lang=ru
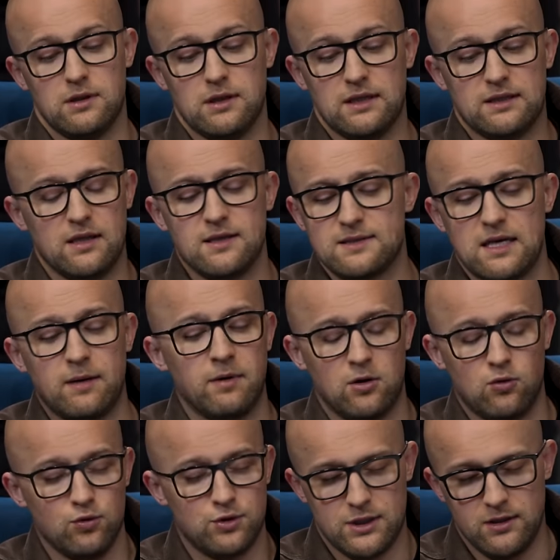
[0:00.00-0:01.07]
Это не самая
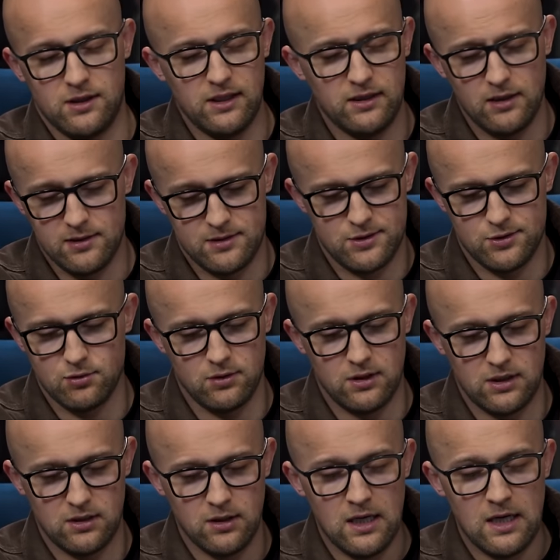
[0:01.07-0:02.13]
худшая анкета, если что,
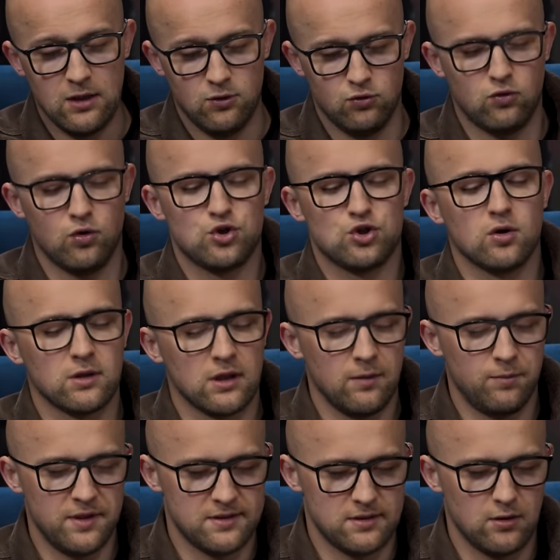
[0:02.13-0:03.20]
да. Тут хоть что-то
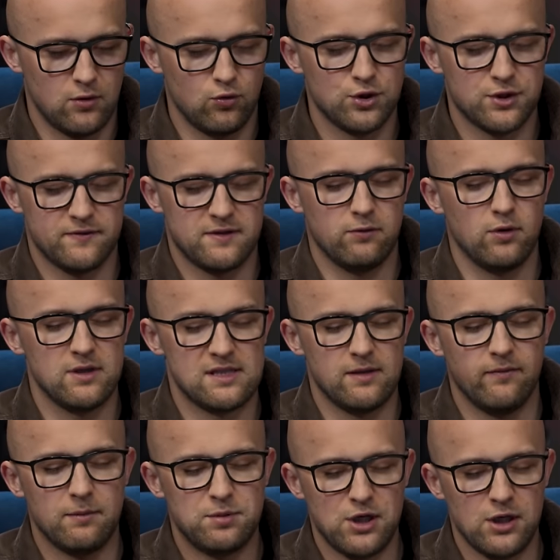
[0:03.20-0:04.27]
написано. Хуже всего, если бы
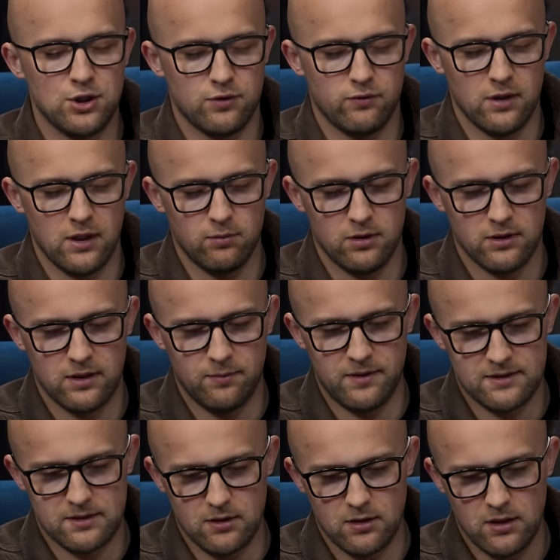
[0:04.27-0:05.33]
вообще ничего не было написано.